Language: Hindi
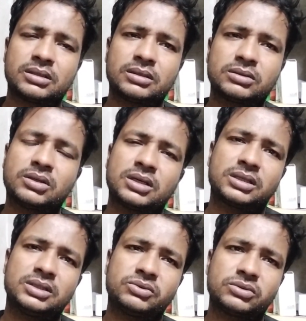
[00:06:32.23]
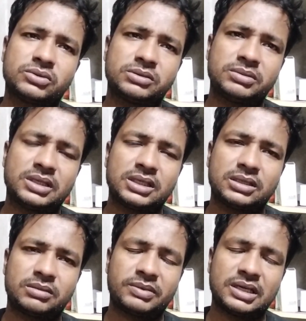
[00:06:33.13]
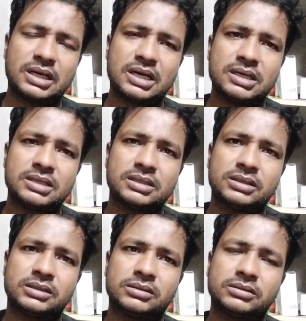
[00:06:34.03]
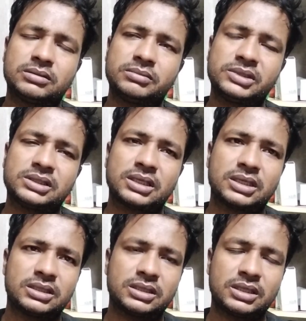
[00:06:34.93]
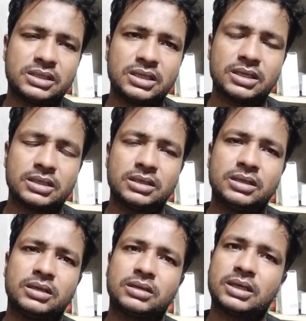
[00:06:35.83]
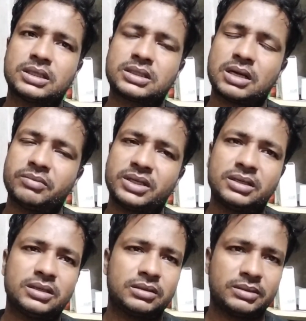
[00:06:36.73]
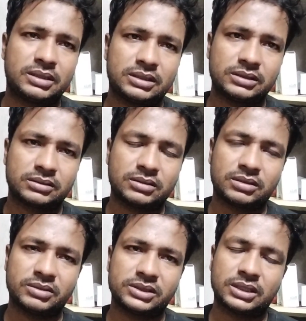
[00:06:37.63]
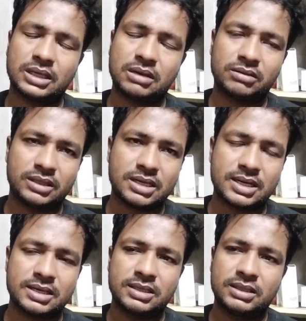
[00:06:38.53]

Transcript: और तो कर कुछ भी नहीं कर पाएगा वो हमेशा कहती रहती है और आज शाम में हमारे घर में झगड़ा हो गया